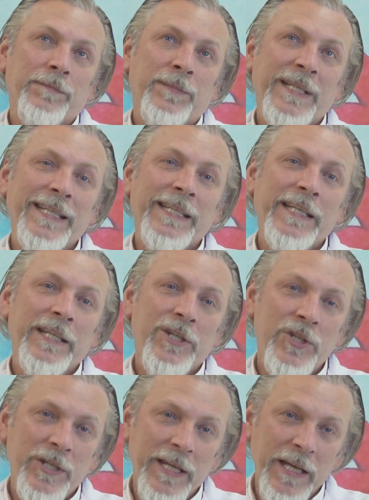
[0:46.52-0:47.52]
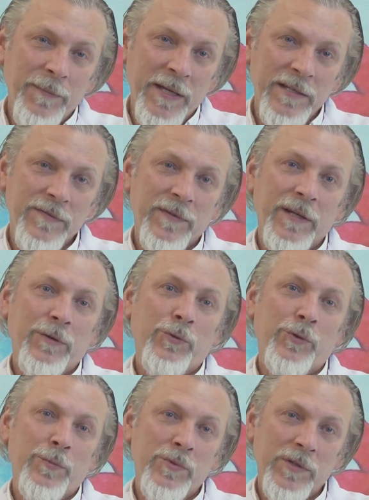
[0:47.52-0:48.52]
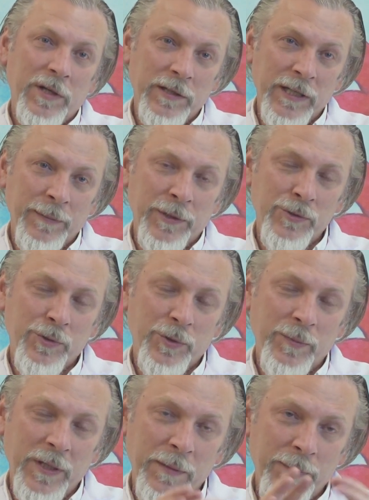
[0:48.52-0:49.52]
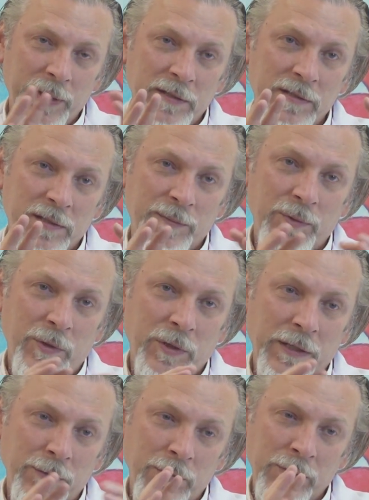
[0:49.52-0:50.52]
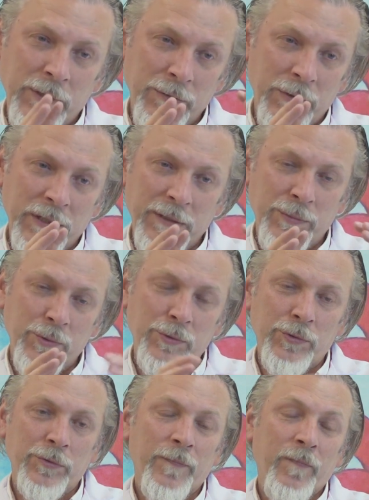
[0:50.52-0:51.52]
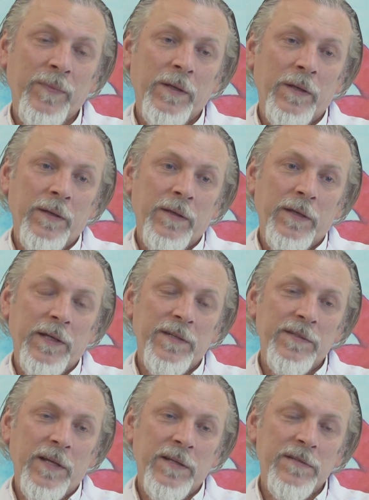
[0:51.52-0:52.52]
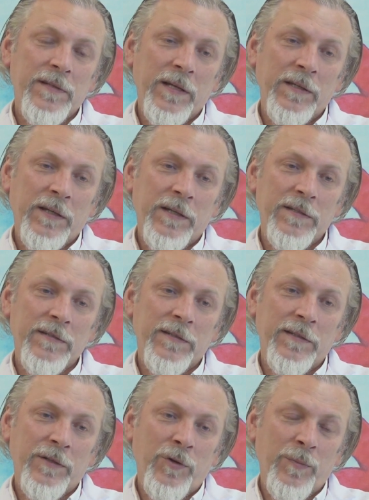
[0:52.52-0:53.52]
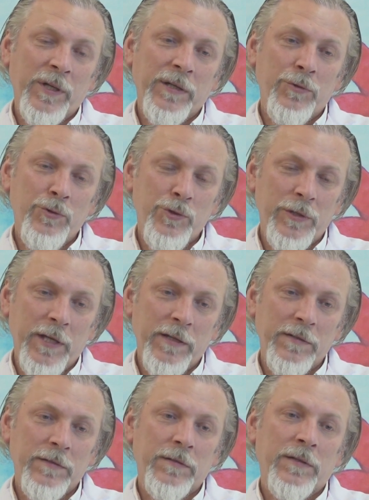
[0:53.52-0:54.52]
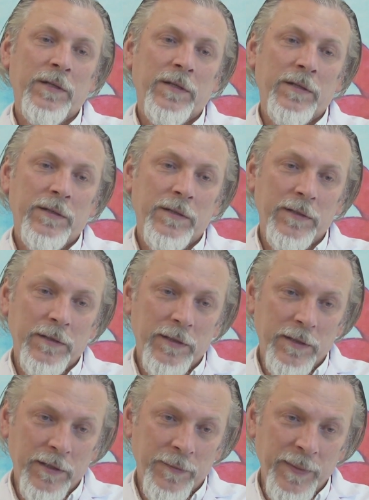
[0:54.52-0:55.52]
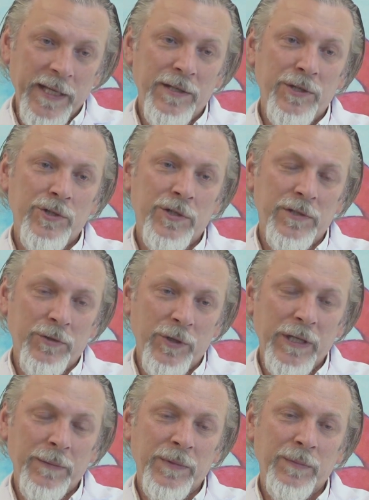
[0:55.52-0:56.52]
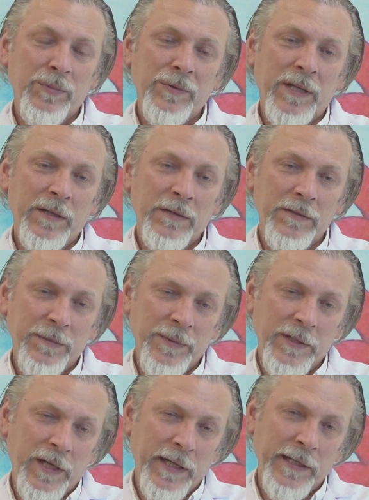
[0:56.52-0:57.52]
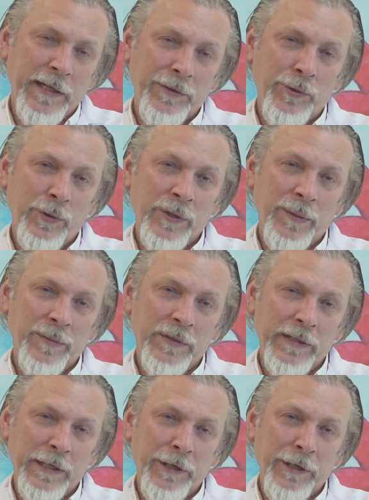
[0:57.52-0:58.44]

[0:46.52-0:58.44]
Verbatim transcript: bilgiyi işleyemez ve uyum sağlayamaz. Çünkü beyin plastik bir organ. Ondan dolayı bu tür esansiyel yağ asitleri, omega 3'ler e, beyin için önemli. Bunların tabii kaynağı ne olabilir? En